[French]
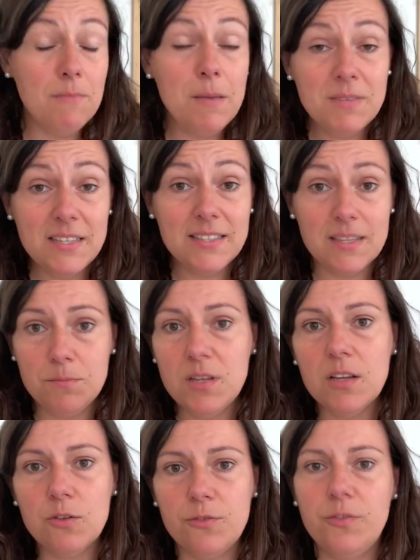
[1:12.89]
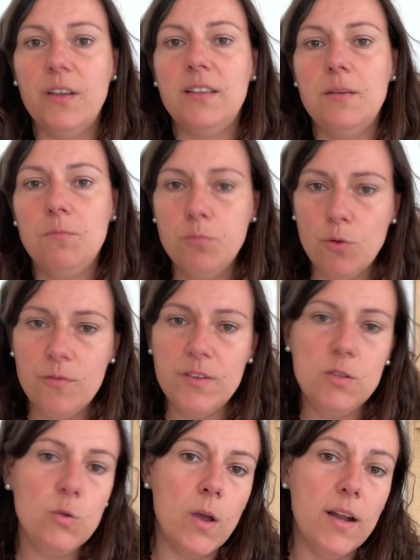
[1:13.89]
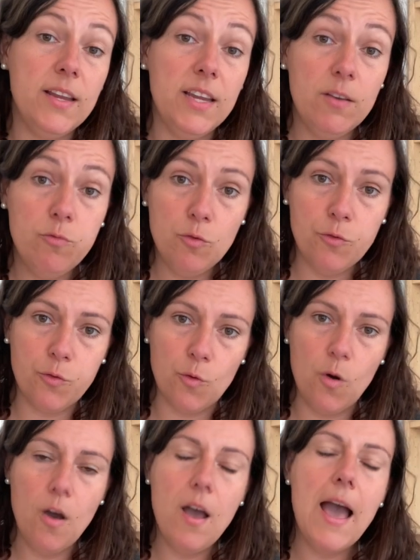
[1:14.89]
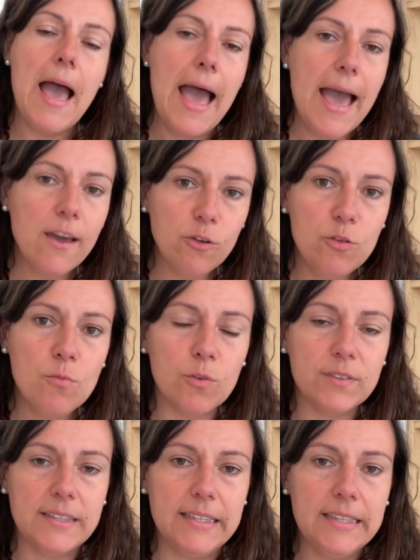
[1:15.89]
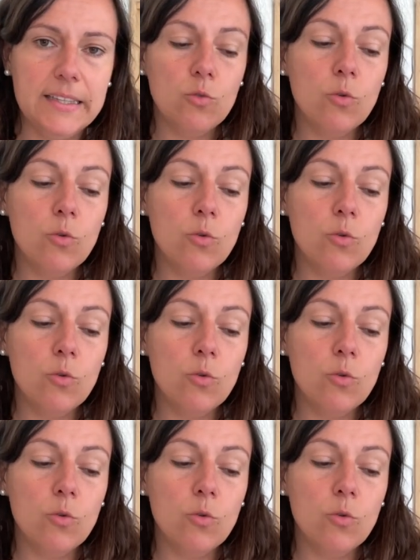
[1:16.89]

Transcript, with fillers: Même si c'est bien de faire des beaux visuels, il vous faut argumenter.